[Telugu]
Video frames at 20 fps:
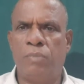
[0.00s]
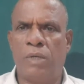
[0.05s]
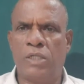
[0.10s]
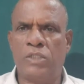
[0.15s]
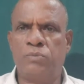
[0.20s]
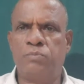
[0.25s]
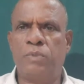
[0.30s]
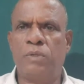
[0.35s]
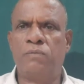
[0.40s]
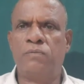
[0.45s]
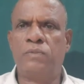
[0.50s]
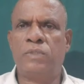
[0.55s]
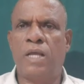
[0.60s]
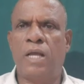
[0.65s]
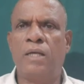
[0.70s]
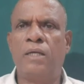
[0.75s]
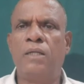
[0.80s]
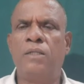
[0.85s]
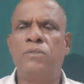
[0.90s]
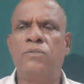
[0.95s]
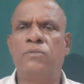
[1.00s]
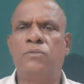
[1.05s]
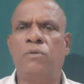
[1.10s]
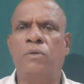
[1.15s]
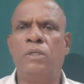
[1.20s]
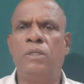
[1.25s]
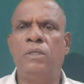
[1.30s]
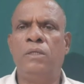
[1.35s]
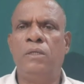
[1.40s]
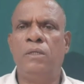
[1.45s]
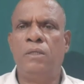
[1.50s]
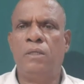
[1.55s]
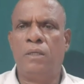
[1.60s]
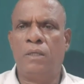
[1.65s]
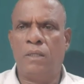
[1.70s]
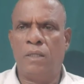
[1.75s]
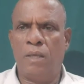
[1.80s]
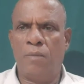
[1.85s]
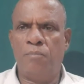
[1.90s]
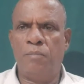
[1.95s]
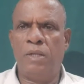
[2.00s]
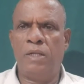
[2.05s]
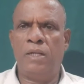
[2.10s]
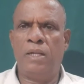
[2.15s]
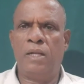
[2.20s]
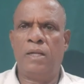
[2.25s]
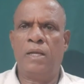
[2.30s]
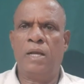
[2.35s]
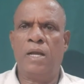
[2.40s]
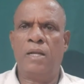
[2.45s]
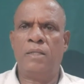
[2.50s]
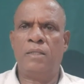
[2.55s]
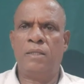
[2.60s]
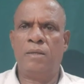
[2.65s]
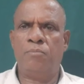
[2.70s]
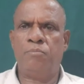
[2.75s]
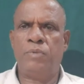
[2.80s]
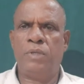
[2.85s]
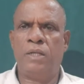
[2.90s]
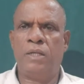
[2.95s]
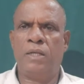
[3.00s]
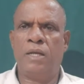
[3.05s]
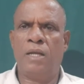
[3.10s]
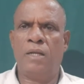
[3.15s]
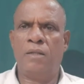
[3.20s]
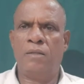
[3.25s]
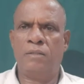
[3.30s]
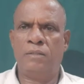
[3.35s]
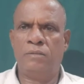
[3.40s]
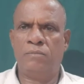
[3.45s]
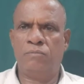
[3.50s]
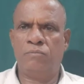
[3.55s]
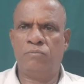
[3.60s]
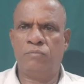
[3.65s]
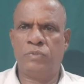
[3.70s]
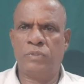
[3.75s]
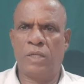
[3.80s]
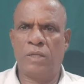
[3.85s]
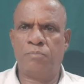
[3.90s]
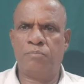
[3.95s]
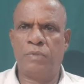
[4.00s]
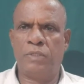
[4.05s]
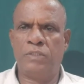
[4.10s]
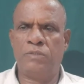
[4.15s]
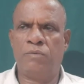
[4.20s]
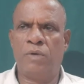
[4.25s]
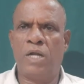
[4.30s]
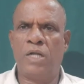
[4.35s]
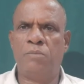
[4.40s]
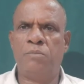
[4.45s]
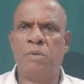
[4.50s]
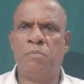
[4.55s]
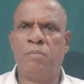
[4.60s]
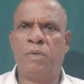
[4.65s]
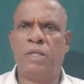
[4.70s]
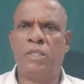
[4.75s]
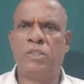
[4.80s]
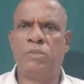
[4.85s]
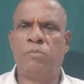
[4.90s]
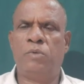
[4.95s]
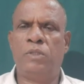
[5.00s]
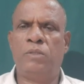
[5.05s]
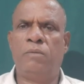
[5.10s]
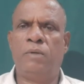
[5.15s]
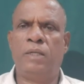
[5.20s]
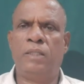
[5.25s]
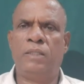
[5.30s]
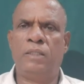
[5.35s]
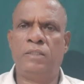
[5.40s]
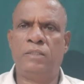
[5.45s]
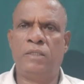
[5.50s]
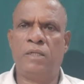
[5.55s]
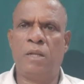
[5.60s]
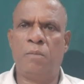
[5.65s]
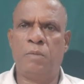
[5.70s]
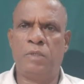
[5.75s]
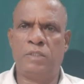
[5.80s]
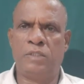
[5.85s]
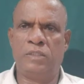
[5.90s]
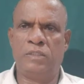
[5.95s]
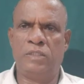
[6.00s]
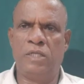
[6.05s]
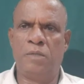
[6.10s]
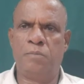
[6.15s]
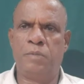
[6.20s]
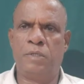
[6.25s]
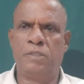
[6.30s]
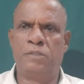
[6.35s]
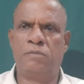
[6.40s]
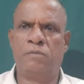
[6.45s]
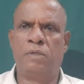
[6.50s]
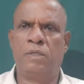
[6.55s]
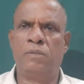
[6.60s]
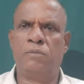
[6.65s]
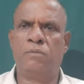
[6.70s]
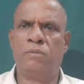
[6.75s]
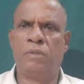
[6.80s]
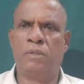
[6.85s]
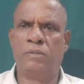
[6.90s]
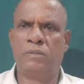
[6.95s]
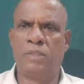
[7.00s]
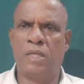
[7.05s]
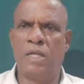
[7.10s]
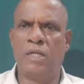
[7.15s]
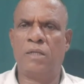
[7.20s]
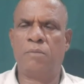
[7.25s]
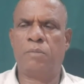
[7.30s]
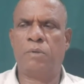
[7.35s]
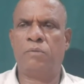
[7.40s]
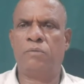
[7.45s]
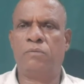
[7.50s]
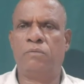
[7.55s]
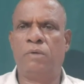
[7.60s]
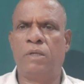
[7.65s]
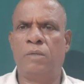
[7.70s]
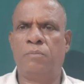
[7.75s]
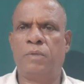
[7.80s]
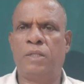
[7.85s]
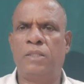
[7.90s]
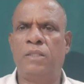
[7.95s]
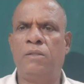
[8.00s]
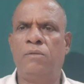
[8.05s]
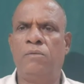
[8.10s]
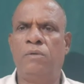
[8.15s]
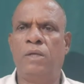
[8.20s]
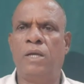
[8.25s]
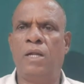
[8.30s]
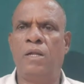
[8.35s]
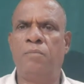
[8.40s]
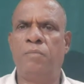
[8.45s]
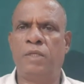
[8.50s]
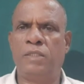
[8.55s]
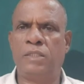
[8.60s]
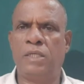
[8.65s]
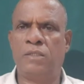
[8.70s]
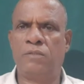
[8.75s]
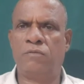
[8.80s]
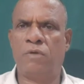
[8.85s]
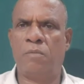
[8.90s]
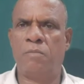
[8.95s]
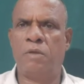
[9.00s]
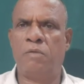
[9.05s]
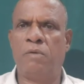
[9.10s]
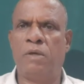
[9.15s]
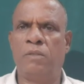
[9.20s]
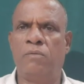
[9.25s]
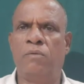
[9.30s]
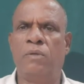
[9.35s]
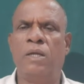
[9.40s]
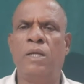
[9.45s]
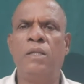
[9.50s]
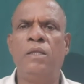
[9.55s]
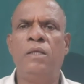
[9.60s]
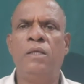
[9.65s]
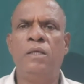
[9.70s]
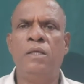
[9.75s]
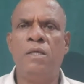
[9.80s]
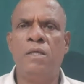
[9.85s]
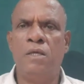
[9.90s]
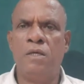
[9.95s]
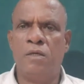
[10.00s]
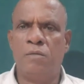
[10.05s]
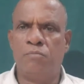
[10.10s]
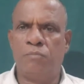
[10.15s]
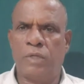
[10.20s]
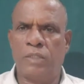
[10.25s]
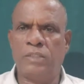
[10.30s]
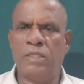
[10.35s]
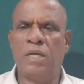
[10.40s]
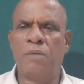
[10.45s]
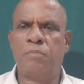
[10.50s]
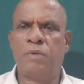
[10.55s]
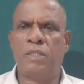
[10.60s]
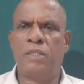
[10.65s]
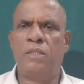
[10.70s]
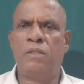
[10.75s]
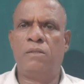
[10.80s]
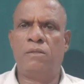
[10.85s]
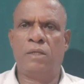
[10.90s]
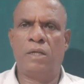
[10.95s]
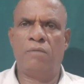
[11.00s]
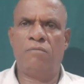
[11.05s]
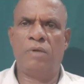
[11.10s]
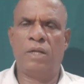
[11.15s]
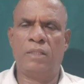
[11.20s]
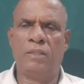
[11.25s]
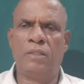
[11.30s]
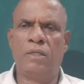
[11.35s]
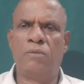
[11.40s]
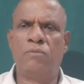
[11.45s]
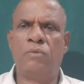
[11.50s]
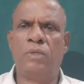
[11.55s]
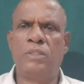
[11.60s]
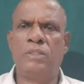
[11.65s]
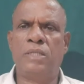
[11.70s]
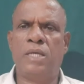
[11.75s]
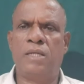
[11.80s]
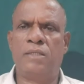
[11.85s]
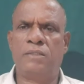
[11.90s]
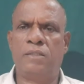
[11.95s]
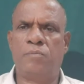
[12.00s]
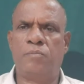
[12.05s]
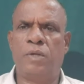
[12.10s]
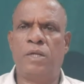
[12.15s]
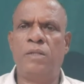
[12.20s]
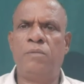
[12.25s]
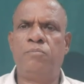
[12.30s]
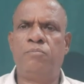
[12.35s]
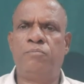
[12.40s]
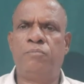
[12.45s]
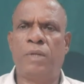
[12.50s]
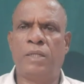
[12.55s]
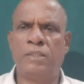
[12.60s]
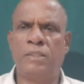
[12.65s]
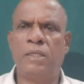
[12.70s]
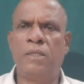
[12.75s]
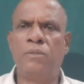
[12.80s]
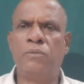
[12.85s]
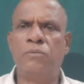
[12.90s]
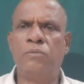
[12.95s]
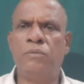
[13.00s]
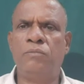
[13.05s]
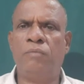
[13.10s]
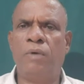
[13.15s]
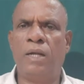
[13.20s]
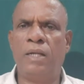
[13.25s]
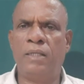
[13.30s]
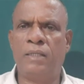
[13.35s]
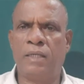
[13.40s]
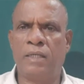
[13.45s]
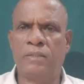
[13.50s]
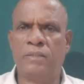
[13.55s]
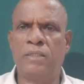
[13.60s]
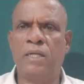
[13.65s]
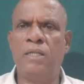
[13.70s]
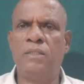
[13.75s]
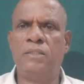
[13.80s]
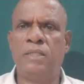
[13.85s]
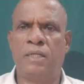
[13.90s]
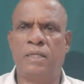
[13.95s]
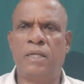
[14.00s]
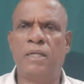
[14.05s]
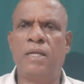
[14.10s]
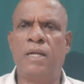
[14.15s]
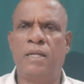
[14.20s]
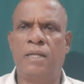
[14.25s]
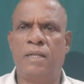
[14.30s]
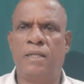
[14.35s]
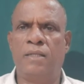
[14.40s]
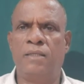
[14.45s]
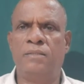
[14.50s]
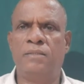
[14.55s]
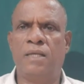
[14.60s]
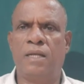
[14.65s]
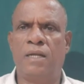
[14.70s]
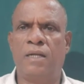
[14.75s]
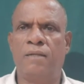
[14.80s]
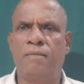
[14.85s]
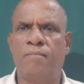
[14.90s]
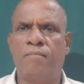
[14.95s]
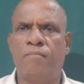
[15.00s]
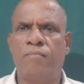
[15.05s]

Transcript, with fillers: పరస్పరం సహకరించుకొని ఎమ్మెల్యేలు కానీ ఎంపీలు కానీ సర్పంచ్ వార్డు మెంబర్ నుంచి మొదలు పెడితే జిల్లా పరిషత్ చైర్పర్సన్ వరకు స్థానిక ప్రభుత్వాల ప్రతినిధులు కానీ ప్రజాస్వామ్యవాదులు కానీ ప్రజాప్రతినిధులు కానీ వీళ్ళందరూ కూడా చేయాల్సిన పని ప్రజలకు ఇవాళ ఈ కష్టం నుంచి ఎట్లా గట్టెక్కించాలి